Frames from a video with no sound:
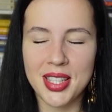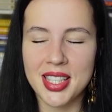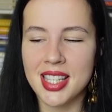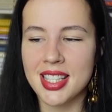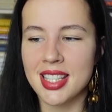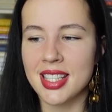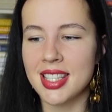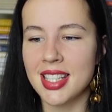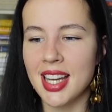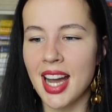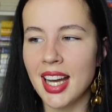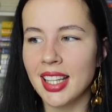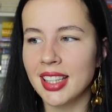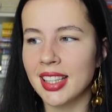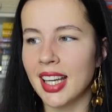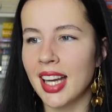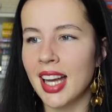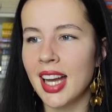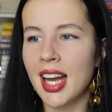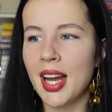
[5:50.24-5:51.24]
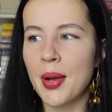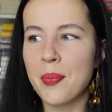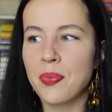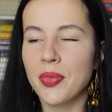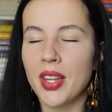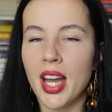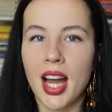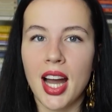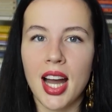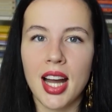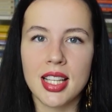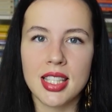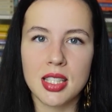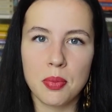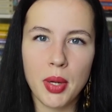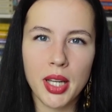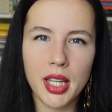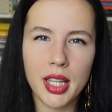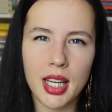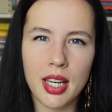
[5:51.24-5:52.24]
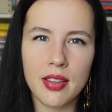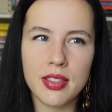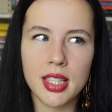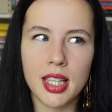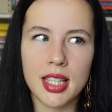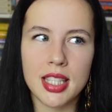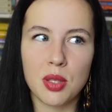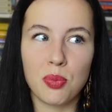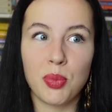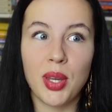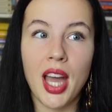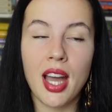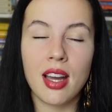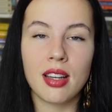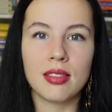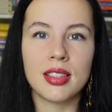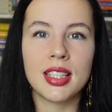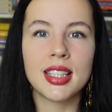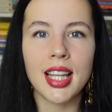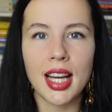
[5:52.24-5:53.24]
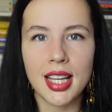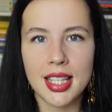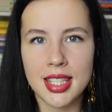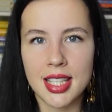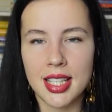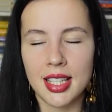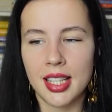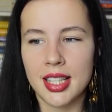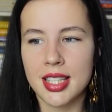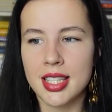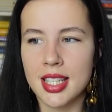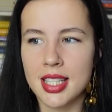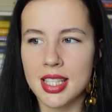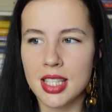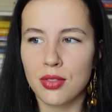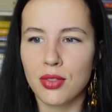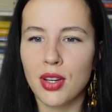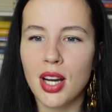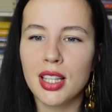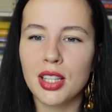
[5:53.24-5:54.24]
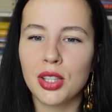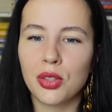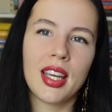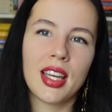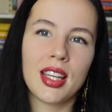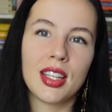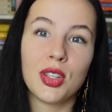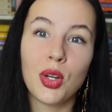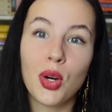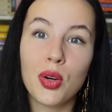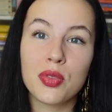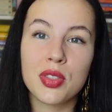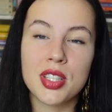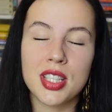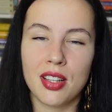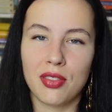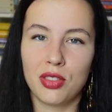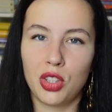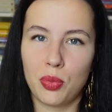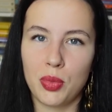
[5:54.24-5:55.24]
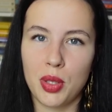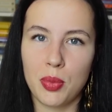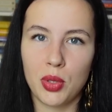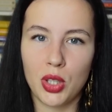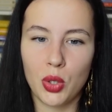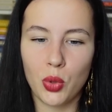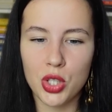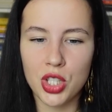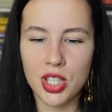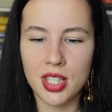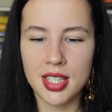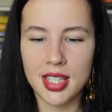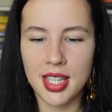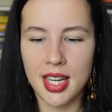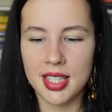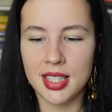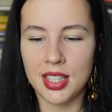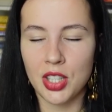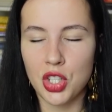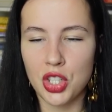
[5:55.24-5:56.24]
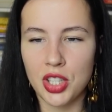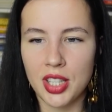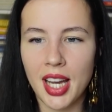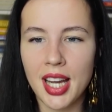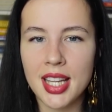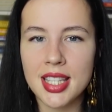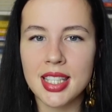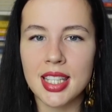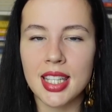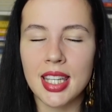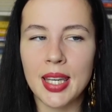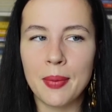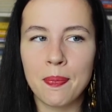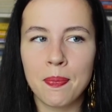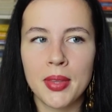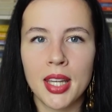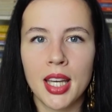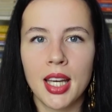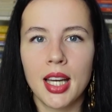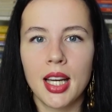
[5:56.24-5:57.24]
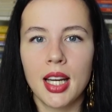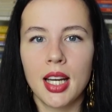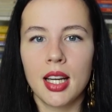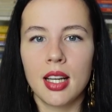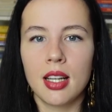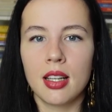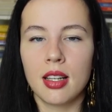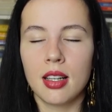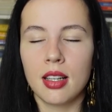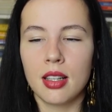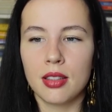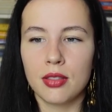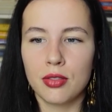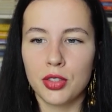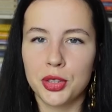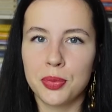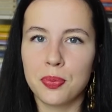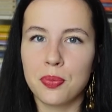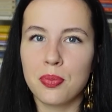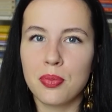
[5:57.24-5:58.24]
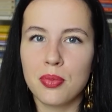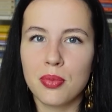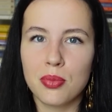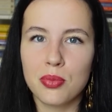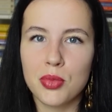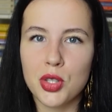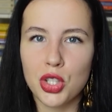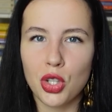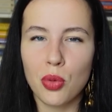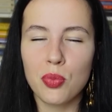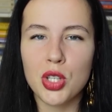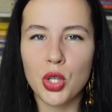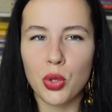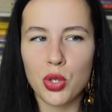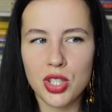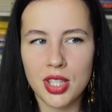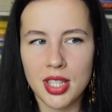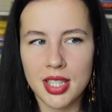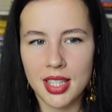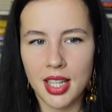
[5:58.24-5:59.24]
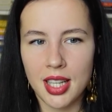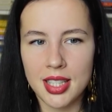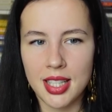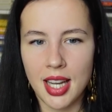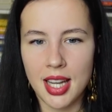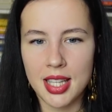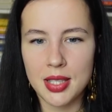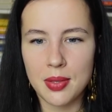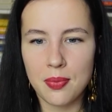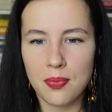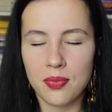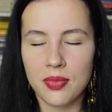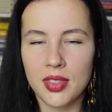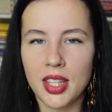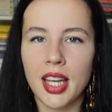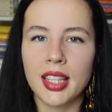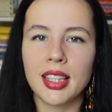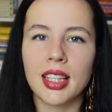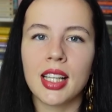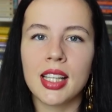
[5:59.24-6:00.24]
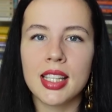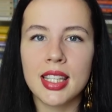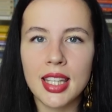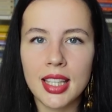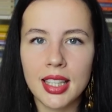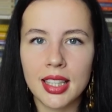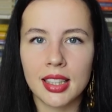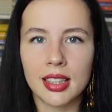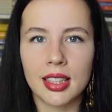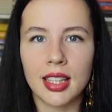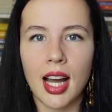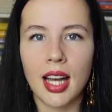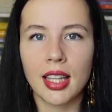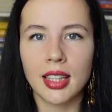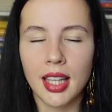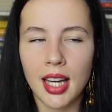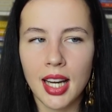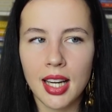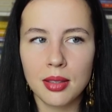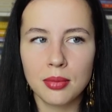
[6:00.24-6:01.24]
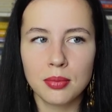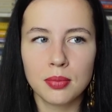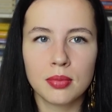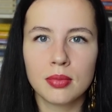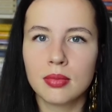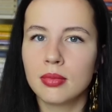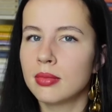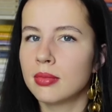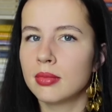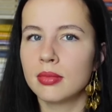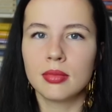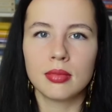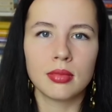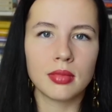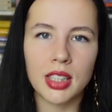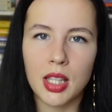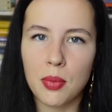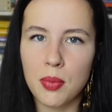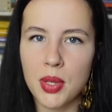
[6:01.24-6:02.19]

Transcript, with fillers: принцессы Дианы, а сама королевская семья не так сильно интересовала, но все равно мне было очень интересно читать. И э, вот что мне хочется сказать. Эта книга, она не